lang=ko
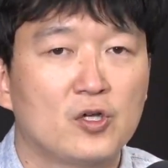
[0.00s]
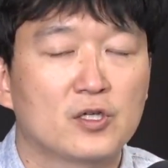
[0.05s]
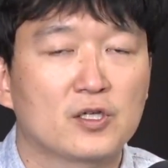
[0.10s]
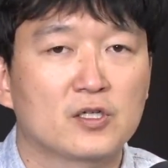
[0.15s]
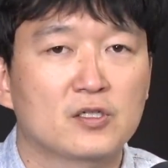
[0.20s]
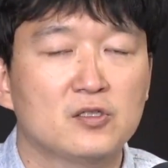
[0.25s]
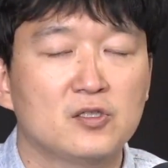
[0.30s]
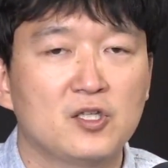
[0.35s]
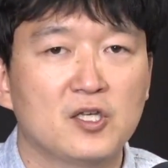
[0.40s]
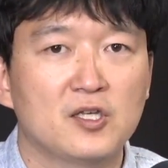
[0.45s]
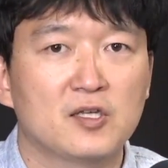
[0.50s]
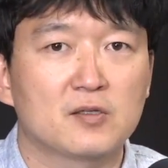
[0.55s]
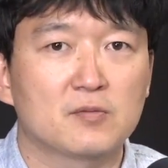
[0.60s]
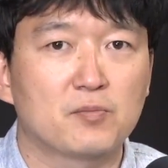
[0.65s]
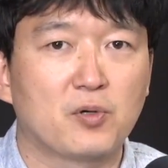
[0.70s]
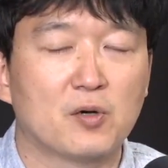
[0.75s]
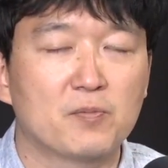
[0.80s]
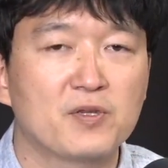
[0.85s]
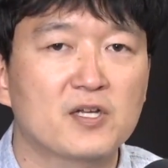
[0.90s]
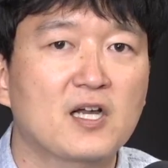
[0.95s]
근데
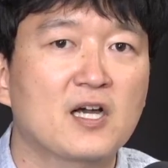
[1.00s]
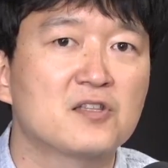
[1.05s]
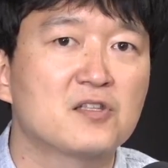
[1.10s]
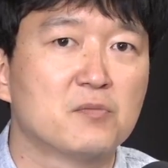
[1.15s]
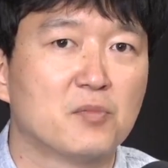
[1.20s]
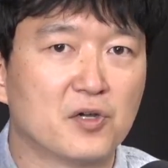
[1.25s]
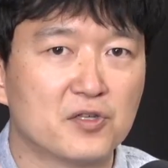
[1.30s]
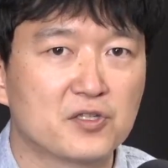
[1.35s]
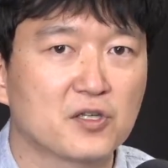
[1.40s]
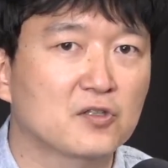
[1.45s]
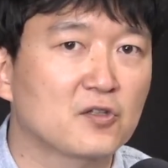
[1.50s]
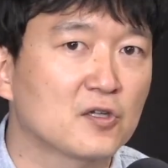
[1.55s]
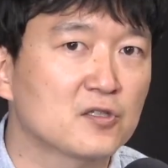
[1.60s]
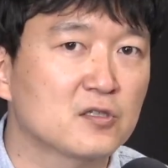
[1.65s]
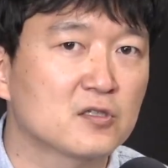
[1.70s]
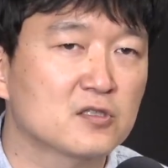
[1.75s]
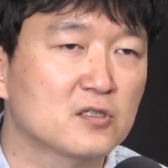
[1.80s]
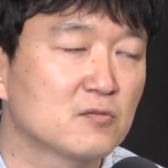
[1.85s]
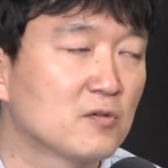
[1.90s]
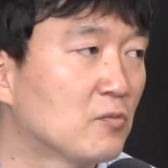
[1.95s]
법인카드 먼저
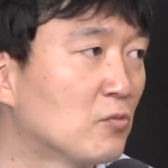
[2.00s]
터졌으면